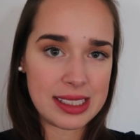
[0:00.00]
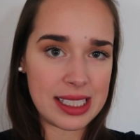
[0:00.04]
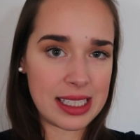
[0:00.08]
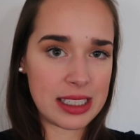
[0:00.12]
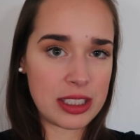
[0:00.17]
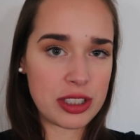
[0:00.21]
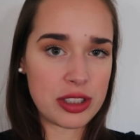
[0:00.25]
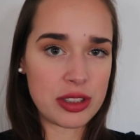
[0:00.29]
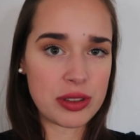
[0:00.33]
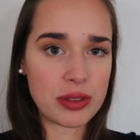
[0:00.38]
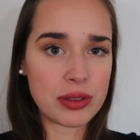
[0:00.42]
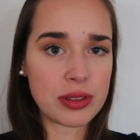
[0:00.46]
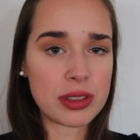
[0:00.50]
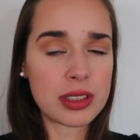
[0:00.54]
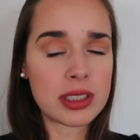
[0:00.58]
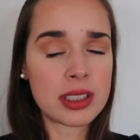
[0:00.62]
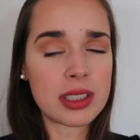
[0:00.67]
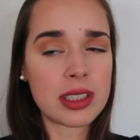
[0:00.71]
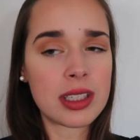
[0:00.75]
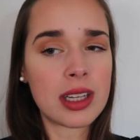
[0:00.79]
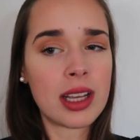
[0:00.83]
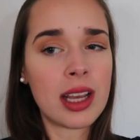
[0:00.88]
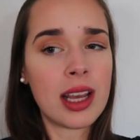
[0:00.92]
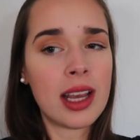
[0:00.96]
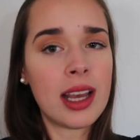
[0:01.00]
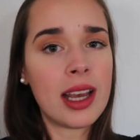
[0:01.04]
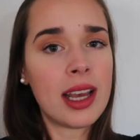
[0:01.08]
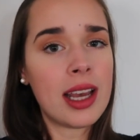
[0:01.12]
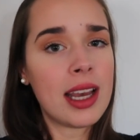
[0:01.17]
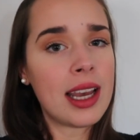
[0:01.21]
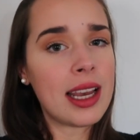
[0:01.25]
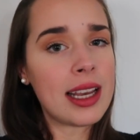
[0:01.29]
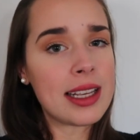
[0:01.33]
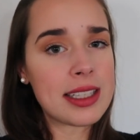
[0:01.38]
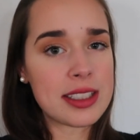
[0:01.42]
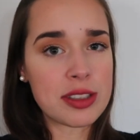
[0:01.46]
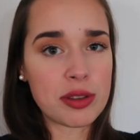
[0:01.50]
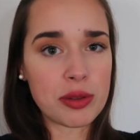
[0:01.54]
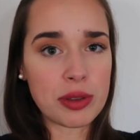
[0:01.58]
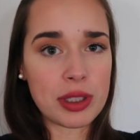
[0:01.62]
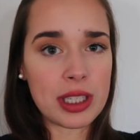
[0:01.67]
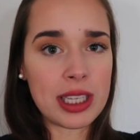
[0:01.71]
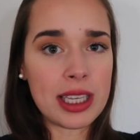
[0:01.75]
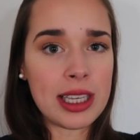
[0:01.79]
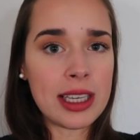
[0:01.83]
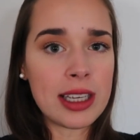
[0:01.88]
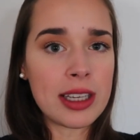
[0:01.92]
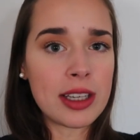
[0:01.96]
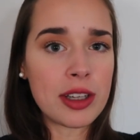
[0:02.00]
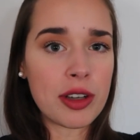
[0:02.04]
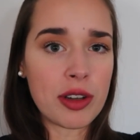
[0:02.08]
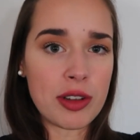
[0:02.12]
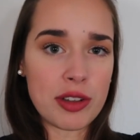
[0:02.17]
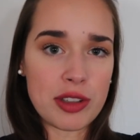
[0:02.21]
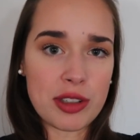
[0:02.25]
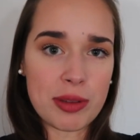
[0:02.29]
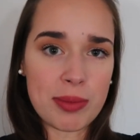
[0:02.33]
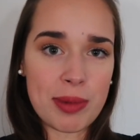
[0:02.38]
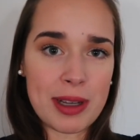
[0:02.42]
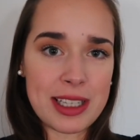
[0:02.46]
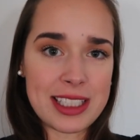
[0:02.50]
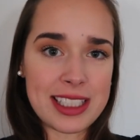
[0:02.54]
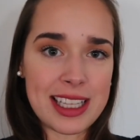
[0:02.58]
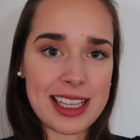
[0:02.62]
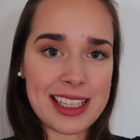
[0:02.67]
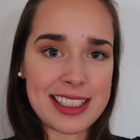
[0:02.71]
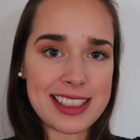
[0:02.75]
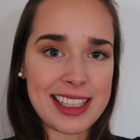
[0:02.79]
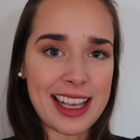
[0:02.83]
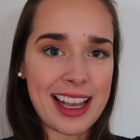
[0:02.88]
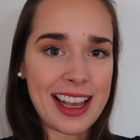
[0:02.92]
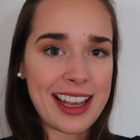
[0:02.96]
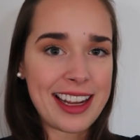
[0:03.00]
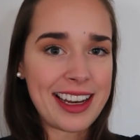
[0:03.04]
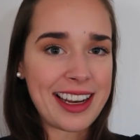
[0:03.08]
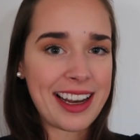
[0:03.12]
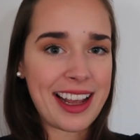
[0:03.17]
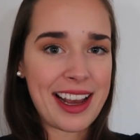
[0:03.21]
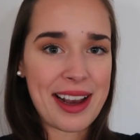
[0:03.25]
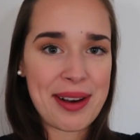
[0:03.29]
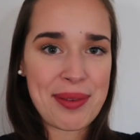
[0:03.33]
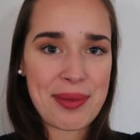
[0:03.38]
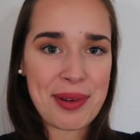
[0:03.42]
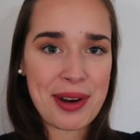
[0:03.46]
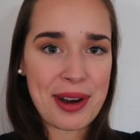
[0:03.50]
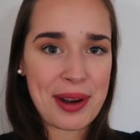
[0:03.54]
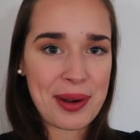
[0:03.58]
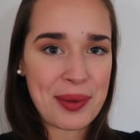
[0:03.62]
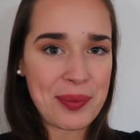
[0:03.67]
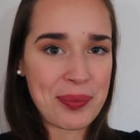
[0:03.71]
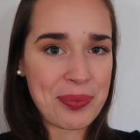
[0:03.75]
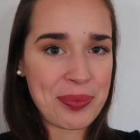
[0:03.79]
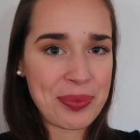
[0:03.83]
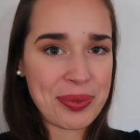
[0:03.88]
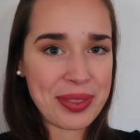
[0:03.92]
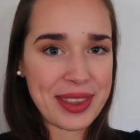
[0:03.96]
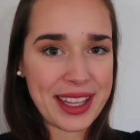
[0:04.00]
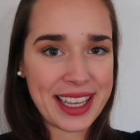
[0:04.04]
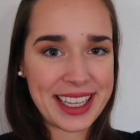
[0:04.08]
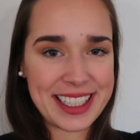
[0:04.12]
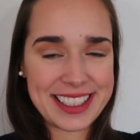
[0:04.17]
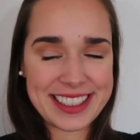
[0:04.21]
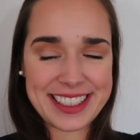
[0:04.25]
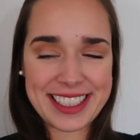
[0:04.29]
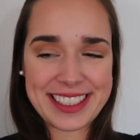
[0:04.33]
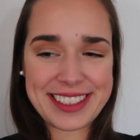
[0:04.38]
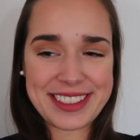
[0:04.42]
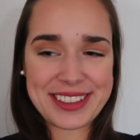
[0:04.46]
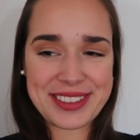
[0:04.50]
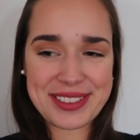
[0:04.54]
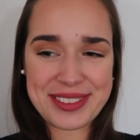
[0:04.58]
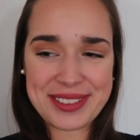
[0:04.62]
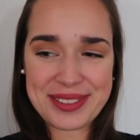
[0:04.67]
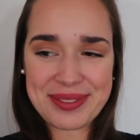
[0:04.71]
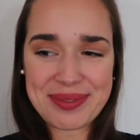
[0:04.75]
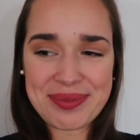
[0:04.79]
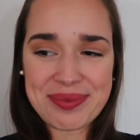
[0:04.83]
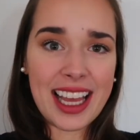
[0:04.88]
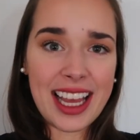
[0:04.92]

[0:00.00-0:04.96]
sechs Stunden. Ist okay, könnte besser sein, aber ist halt so.